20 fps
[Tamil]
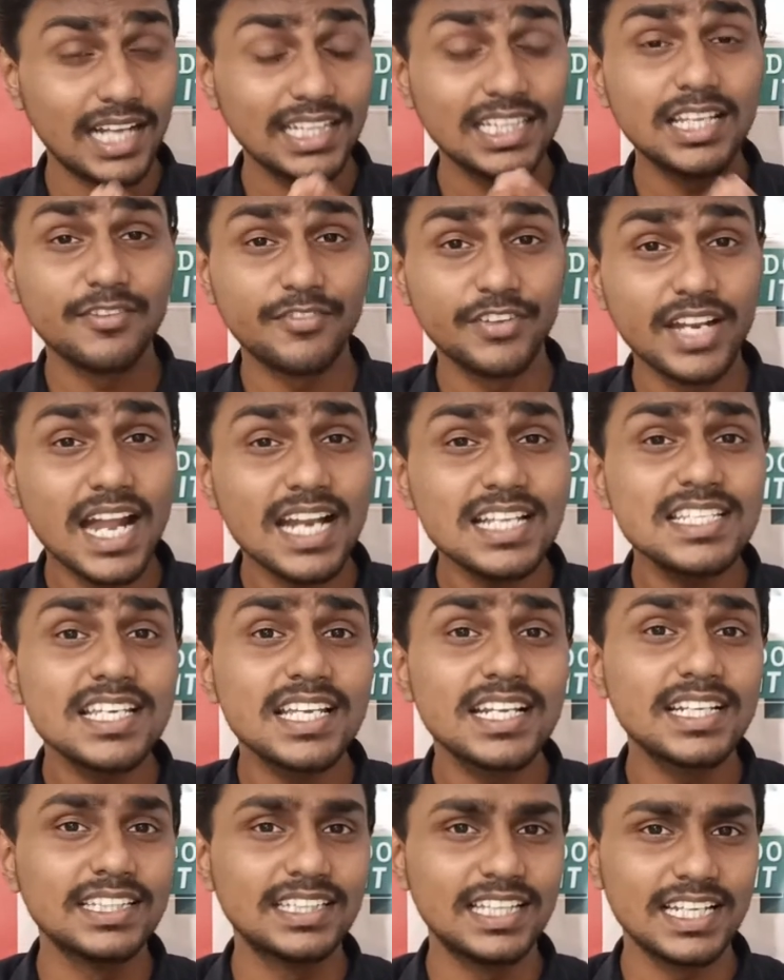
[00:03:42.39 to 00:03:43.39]
அந்த
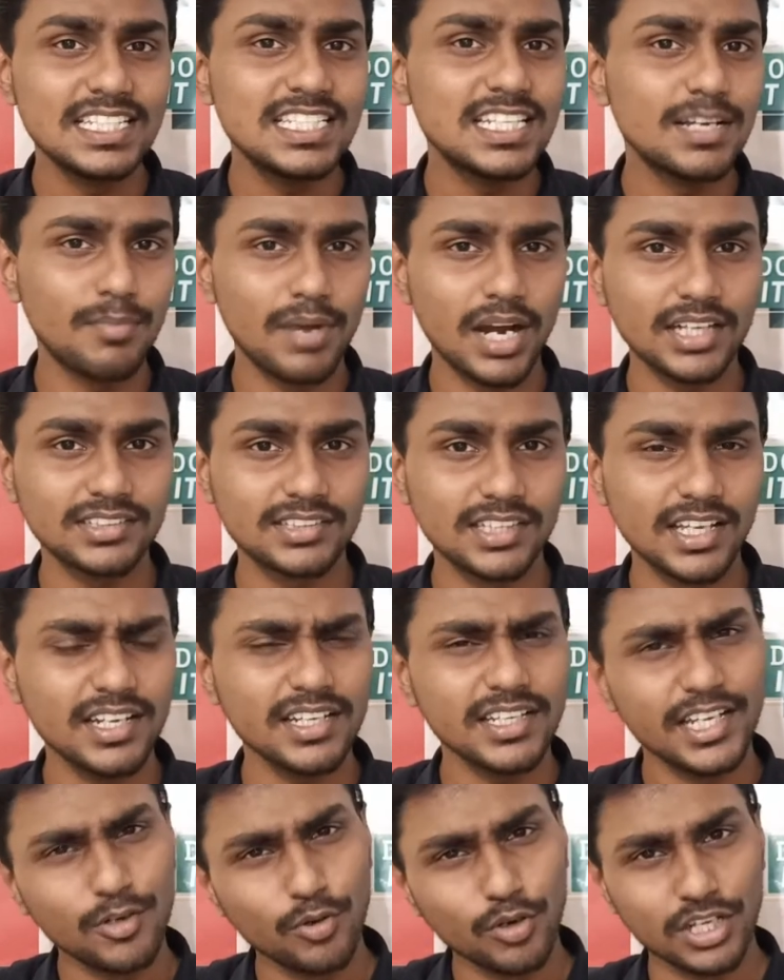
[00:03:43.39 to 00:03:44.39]
பினான்சியருக்கு தெரிஞ்ச
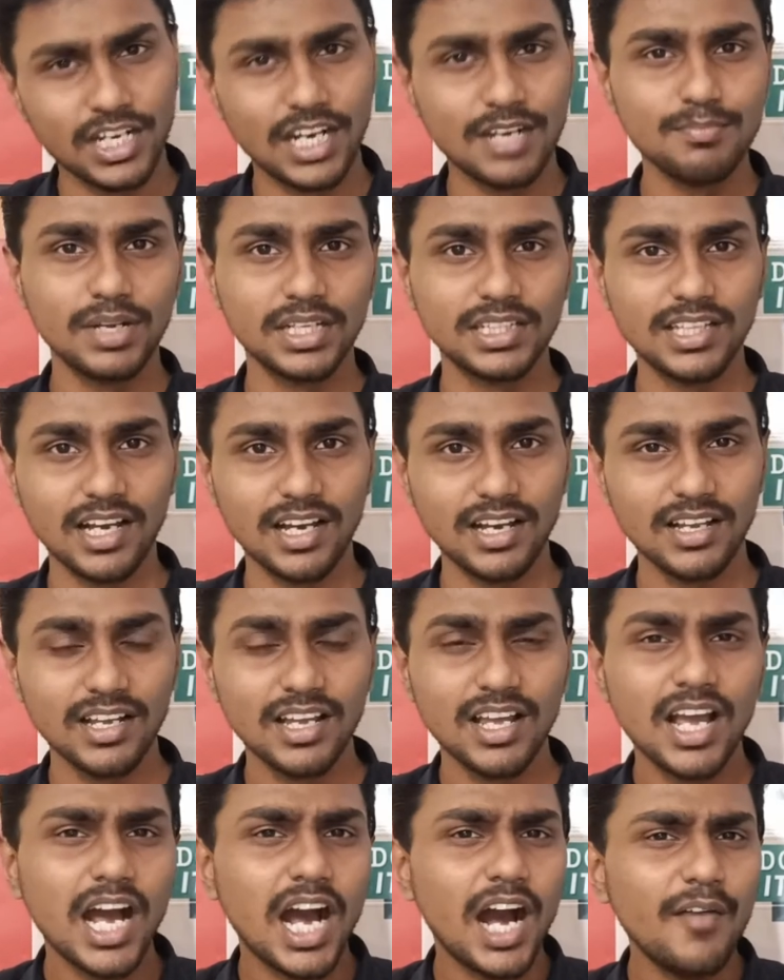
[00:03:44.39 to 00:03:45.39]
பாக்ஸர் என்னோட நண்பன் தான்
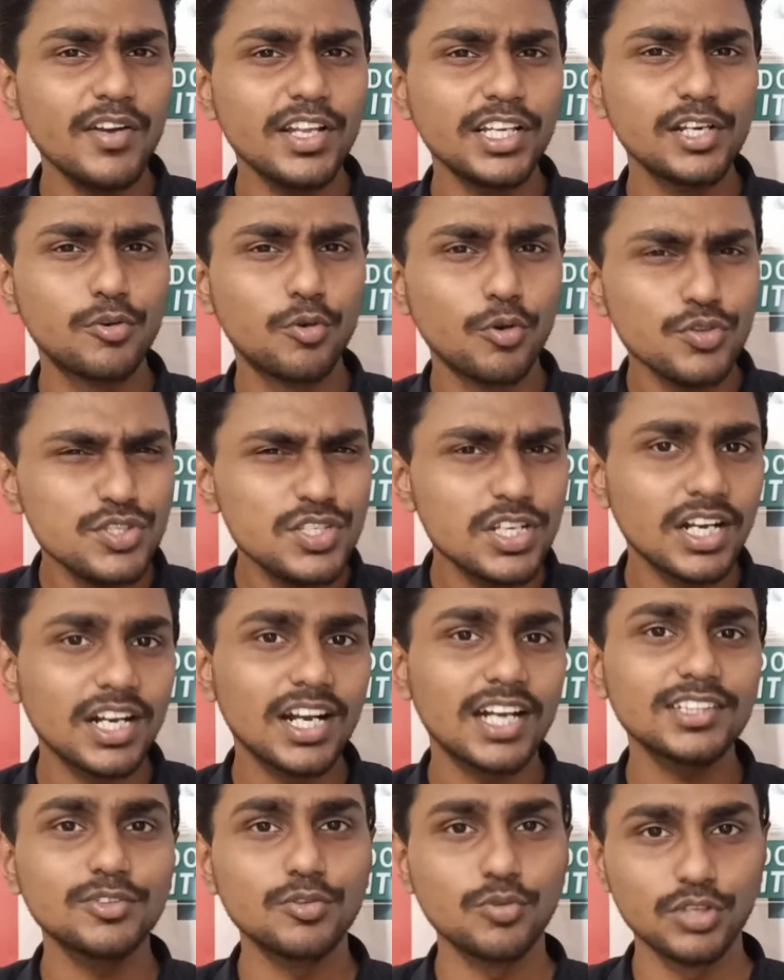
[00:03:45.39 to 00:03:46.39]
அவனுக்கு கொஞ்சம்
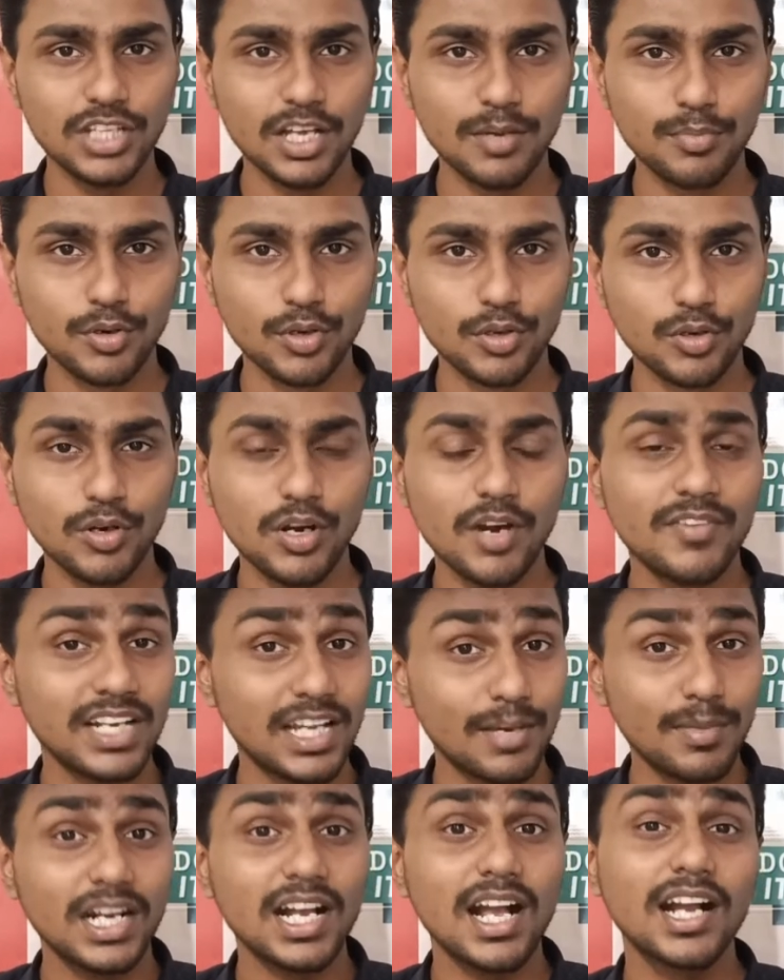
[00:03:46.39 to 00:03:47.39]
காசு கொடுத்தா போறோம்
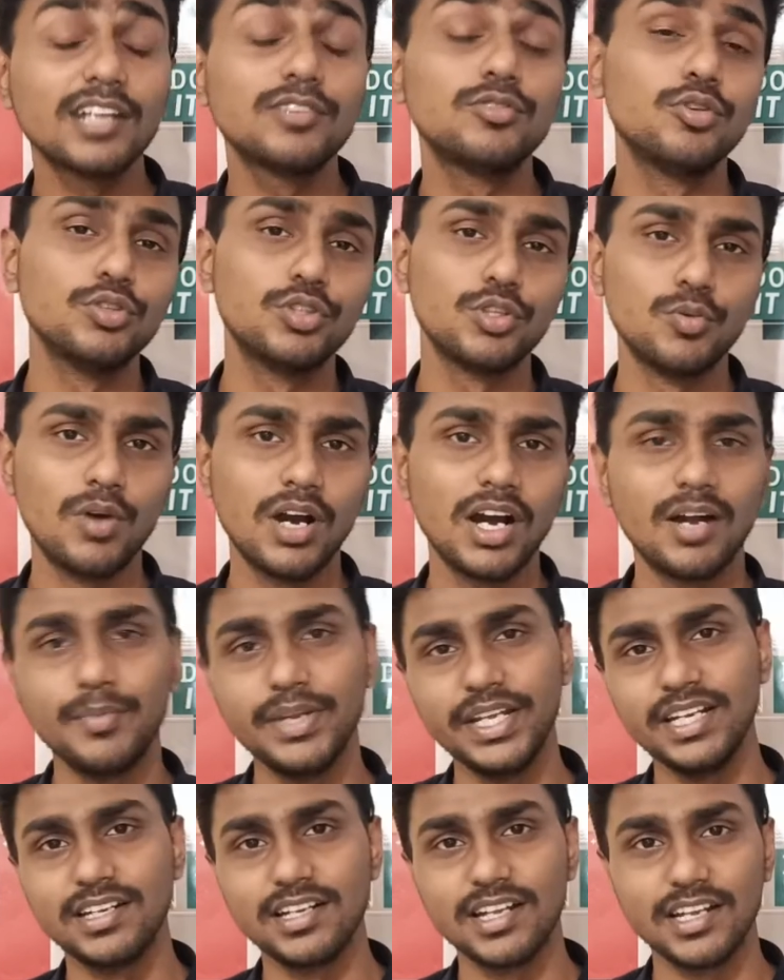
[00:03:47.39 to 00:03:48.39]
அவன் நமக்காக தோத்துருவான்
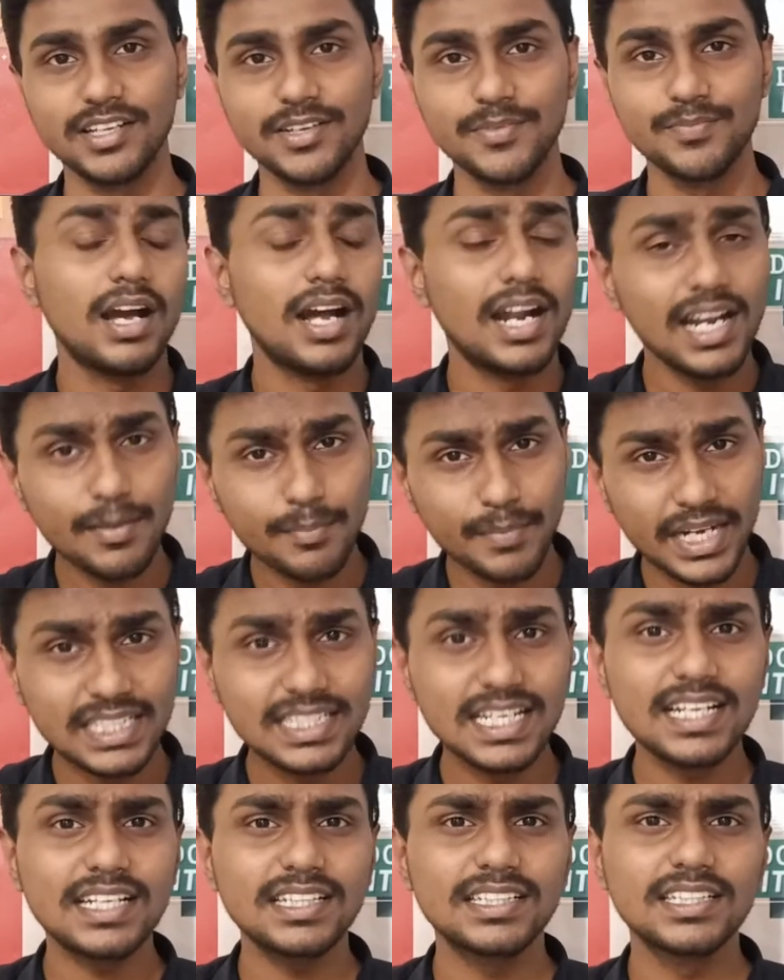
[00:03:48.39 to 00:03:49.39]
அப்படின்றாரு ஆனால்
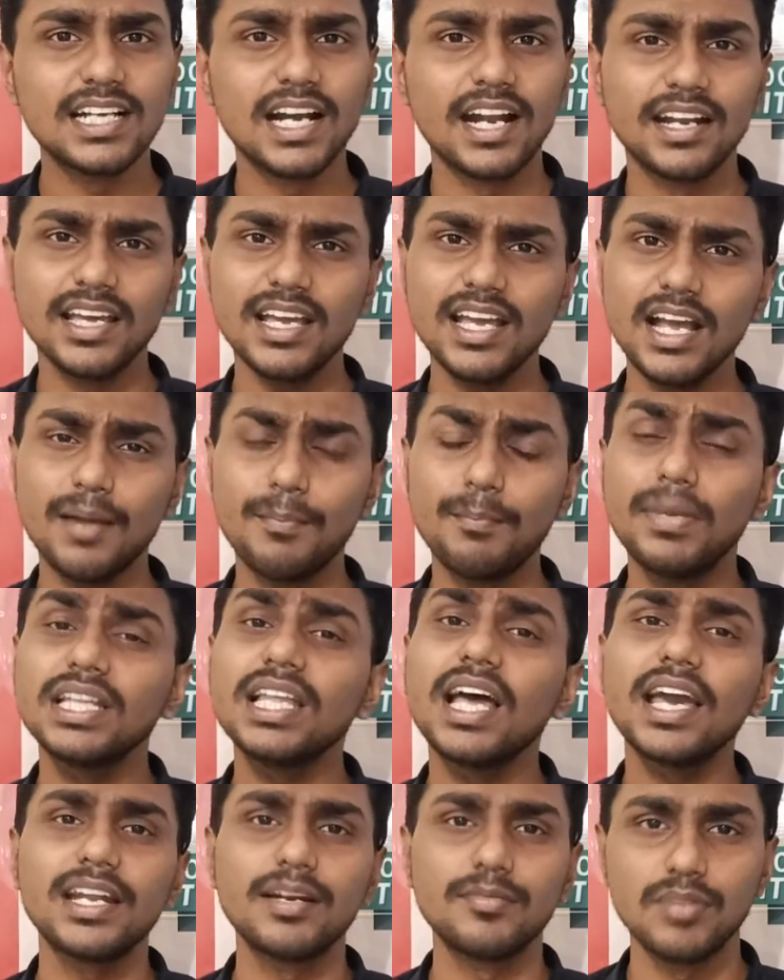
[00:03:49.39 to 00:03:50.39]
பெட் கட்டுறதுக்கான
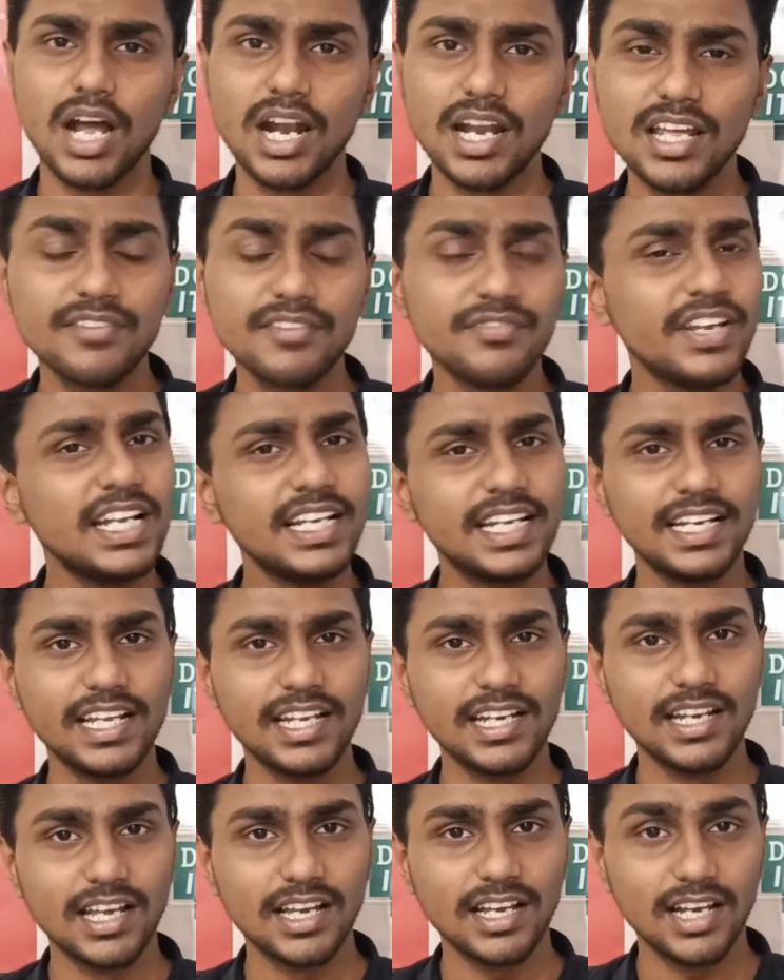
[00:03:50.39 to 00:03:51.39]
ஐம்பதாயிரம் டாலர் வீல்
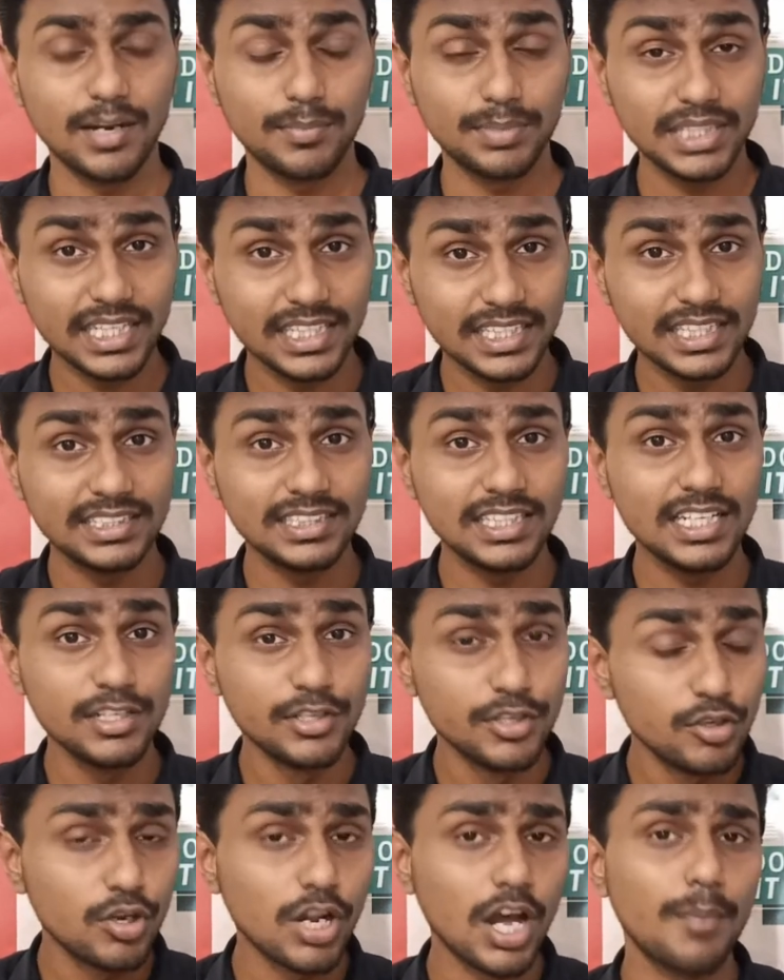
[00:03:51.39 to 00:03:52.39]
கிட்ட இல்லை அப்போ தான்
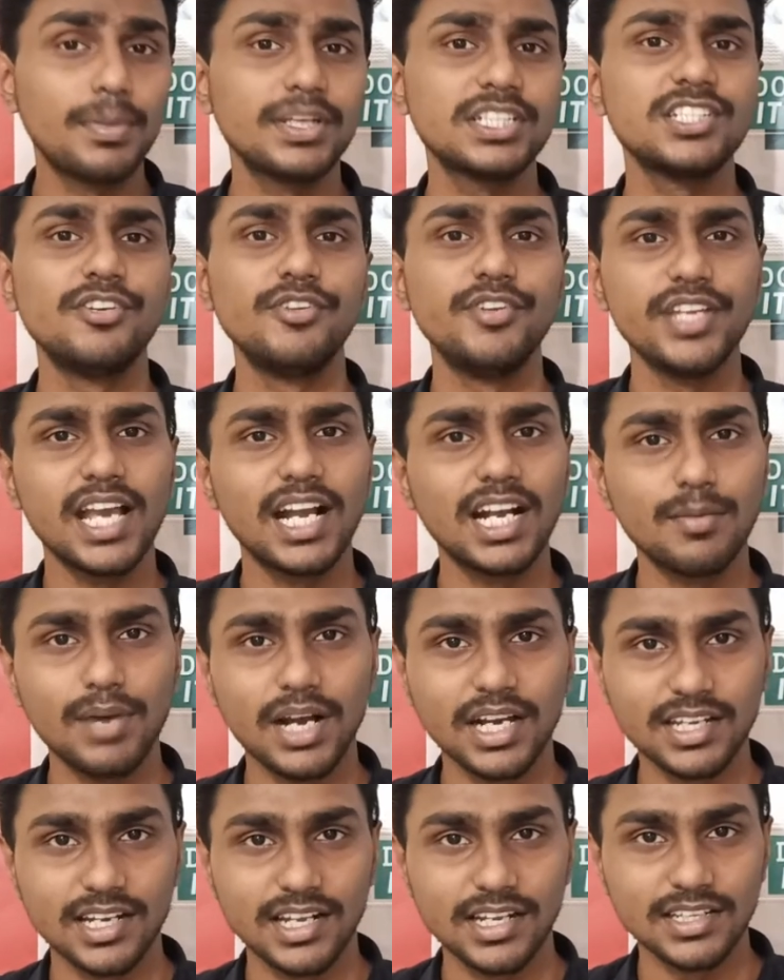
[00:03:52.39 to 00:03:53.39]
கீசில் இன்னொரு ஆப்பர்ச்சுனிட்டியை அங்கே
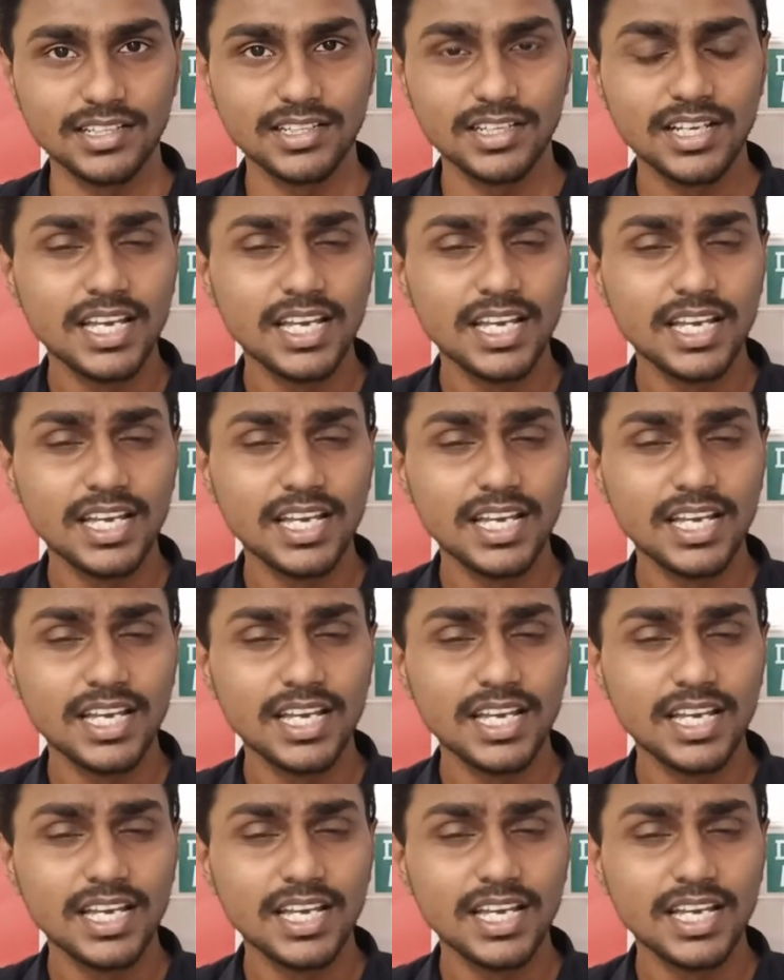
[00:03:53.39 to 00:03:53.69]
பாக்குறாரு